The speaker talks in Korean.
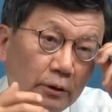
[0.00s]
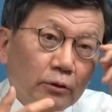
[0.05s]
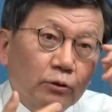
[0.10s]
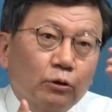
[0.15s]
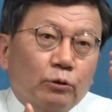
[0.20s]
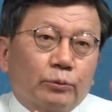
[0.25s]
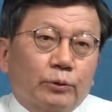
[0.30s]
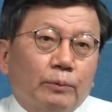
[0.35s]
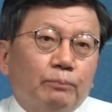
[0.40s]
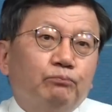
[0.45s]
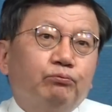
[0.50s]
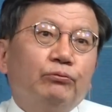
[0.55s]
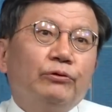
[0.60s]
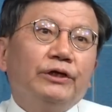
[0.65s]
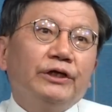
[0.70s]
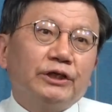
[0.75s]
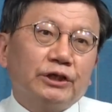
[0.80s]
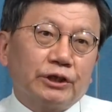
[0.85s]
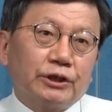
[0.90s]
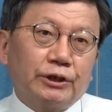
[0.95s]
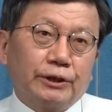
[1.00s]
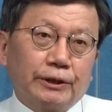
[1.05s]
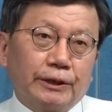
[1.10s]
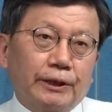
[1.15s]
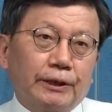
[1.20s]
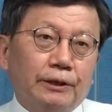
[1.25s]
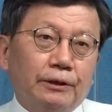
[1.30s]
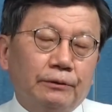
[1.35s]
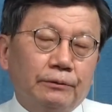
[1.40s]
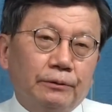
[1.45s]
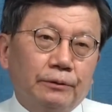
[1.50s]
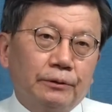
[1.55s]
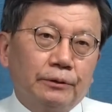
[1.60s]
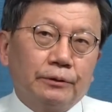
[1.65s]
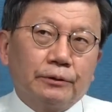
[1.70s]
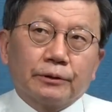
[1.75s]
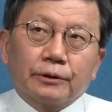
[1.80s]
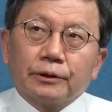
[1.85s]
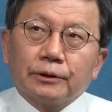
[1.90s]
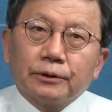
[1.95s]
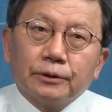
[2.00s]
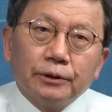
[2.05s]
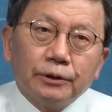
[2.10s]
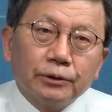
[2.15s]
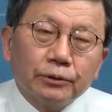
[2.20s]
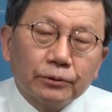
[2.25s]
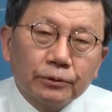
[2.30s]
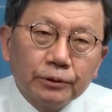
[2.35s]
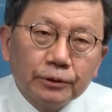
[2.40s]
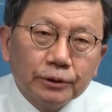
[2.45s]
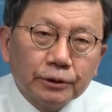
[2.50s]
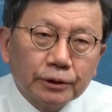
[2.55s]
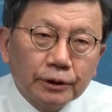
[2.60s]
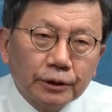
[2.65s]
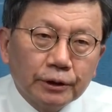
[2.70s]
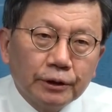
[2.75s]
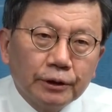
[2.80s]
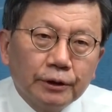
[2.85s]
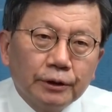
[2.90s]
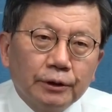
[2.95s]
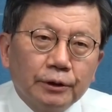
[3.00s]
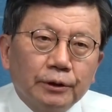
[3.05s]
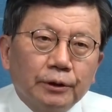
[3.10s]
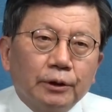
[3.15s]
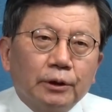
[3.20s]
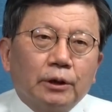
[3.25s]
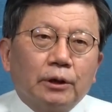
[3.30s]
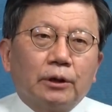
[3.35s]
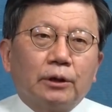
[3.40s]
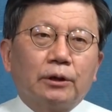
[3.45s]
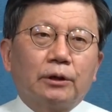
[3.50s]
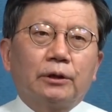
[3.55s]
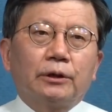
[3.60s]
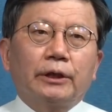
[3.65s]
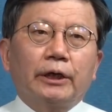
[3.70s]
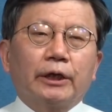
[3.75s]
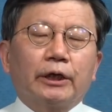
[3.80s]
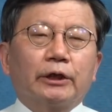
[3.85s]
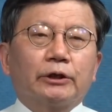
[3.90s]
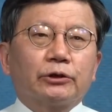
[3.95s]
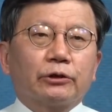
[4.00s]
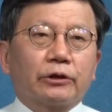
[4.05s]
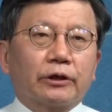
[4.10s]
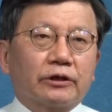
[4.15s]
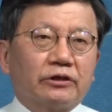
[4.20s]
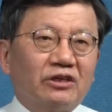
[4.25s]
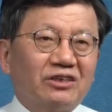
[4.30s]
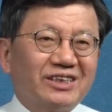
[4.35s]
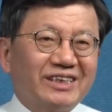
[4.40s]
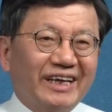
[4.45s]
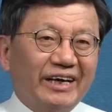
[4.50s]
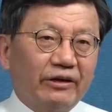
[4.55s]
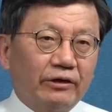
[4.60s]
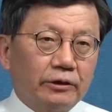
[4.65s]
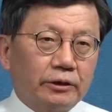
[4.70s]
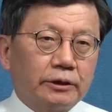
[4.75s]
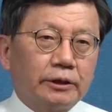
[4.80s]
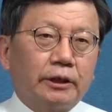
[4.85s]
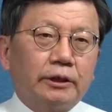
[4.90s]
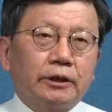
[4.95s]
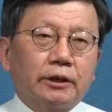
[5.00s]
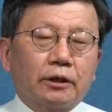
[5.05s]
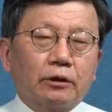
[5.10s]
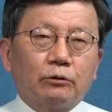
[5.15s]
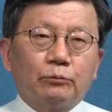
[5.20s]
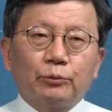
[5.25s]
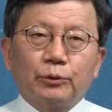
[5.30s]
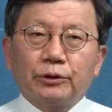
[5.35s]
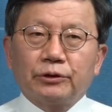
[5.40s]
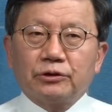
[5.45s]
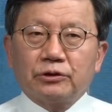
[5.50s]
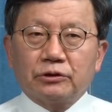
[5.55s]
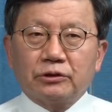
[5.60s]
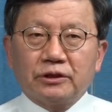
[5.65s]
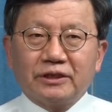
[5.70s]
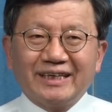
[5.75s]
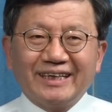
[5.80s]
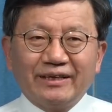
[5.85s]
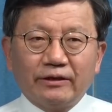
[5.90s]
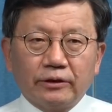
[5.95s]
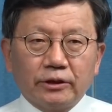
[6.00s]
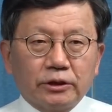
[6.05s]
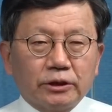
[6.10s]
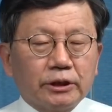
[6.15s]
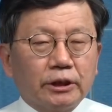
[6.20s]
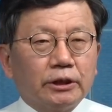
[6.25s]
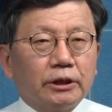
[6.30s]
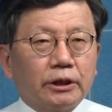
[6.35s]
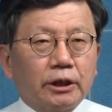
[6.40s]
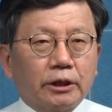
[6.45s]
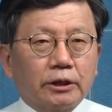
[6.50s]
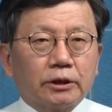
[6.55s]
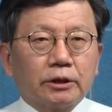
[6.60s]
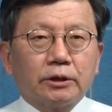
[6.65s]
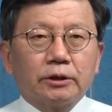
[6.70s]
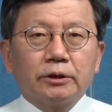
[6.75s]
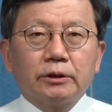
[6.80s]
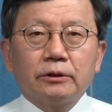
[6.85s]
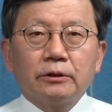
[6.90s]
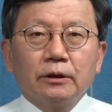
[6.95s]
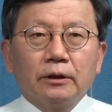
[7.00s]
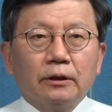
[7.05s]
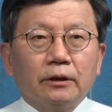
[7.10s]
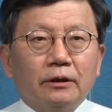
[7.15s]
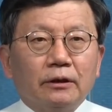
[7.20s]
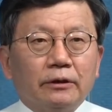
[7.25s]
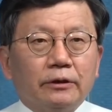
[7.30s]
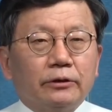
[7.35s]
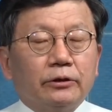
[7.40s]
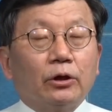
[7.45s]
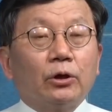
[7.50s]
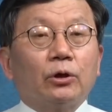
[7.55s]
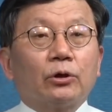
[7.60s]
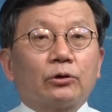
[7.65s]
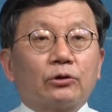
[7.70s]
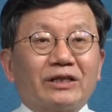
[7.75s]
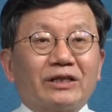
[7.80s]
그로부터 분리시킨다. 그러니까 이거를 이제 어, 해결 철학에서 세리센이라고 불렀죠. 세리센이라는 거는 영어로